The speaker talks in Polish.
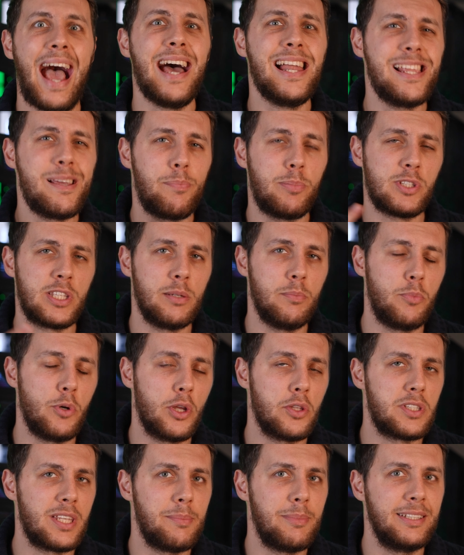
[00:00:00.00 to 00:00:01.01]
Ale
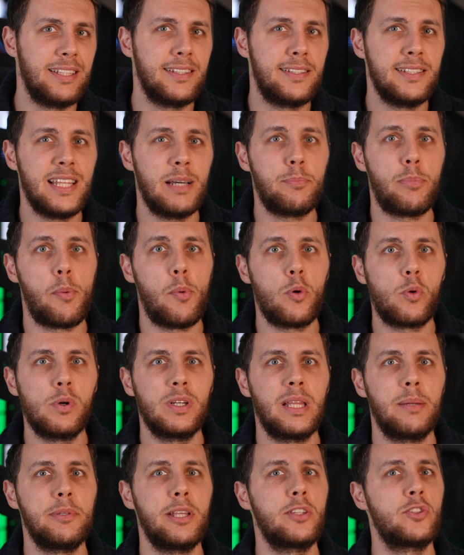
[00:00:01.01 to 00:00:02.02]
postępująca medycyna pomogła
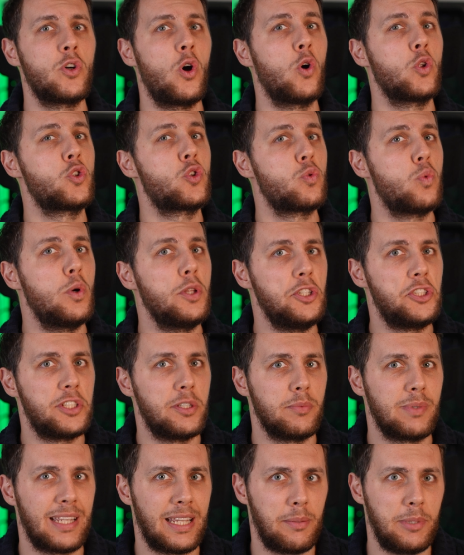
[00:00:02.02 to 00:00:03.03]
nam nieco odsłonić
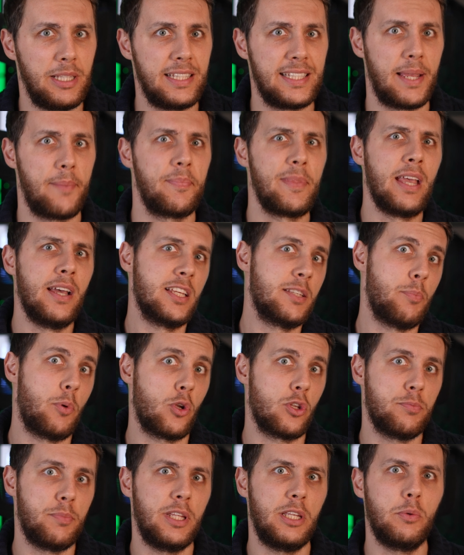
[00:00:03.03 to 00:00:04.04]
tę tajemnicę.
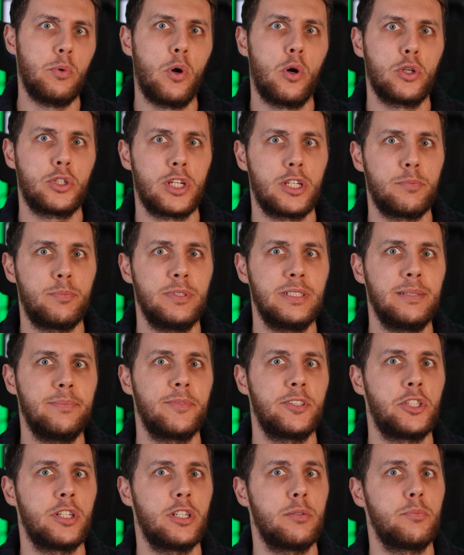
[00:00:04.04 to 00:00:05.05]
Sporo zmieniło chociażby
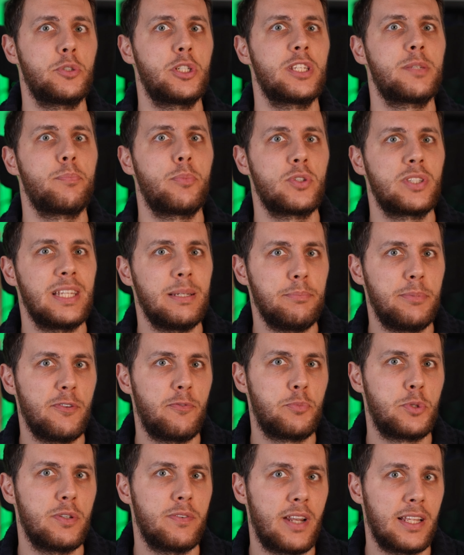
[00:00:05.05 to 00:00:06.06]
się przez postępy w
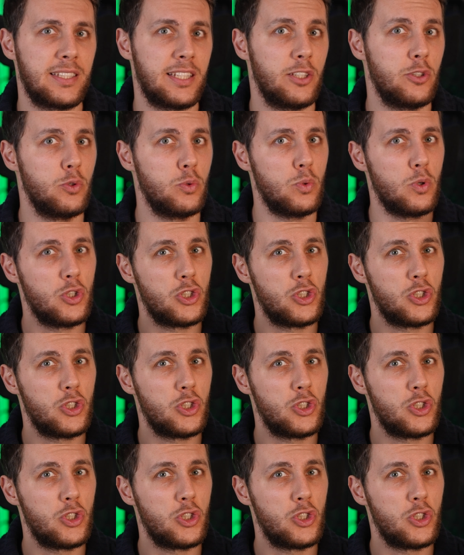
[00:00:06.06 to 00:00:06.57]
przywracaniu